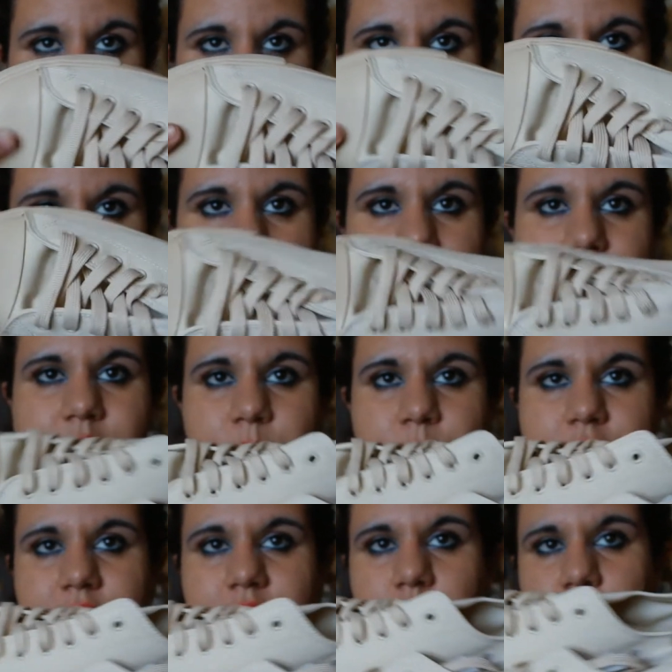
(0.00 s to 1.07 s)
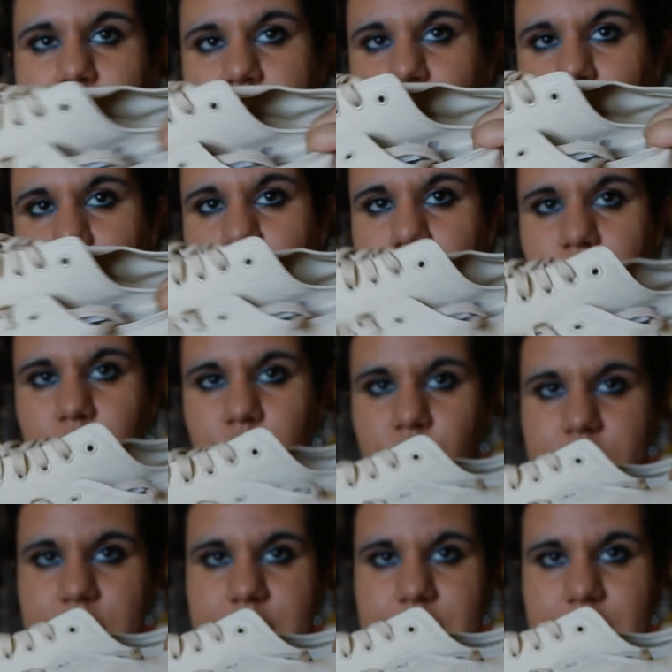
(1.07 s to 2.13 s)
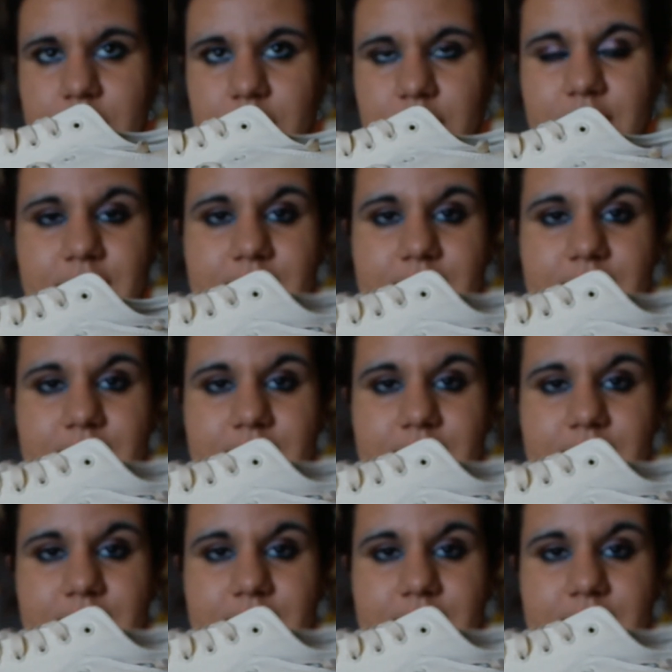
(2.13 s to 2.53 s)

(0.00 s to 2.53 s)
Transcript: gommate mentre qui sono comunque di, di